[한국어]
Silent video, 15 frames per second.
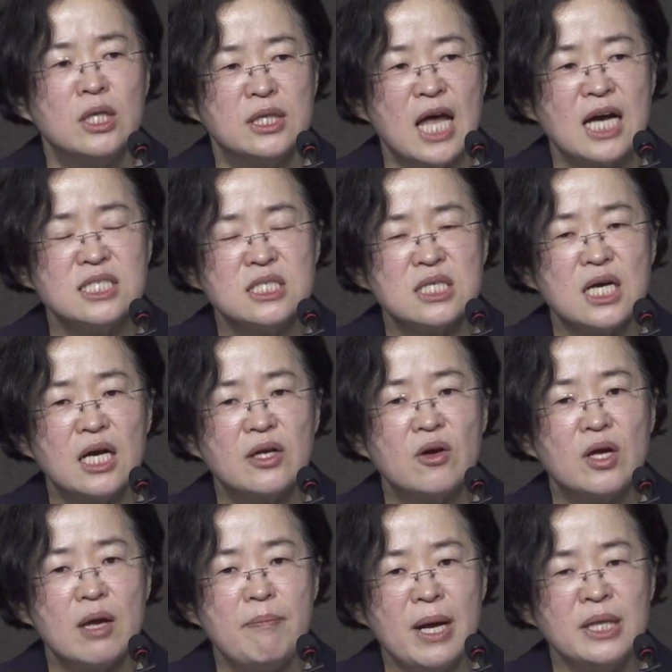낮은
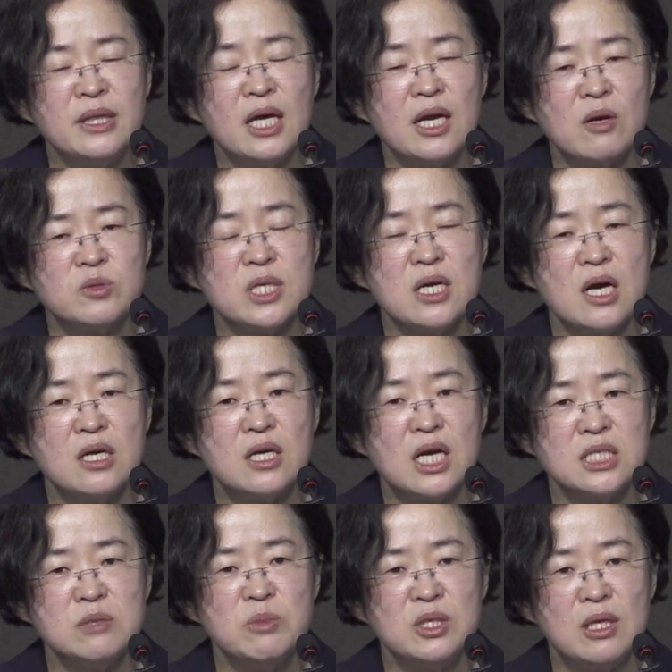가격에 판다라고 생각을
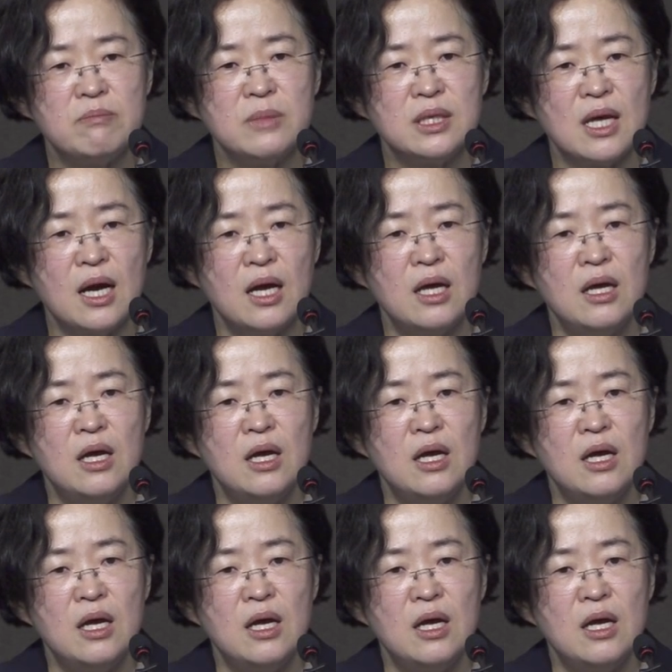하시면 됩니다.